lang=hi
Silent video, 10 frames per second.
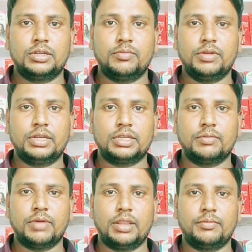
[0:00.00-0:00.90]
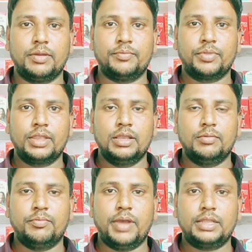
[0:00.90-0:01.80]
टैबलेट के बारे में
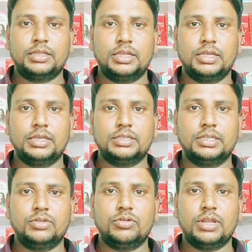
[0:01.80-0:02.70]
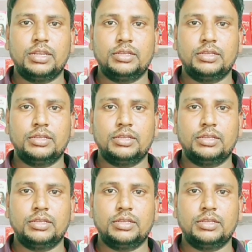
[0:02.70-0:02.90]
बात करेंगे जीरो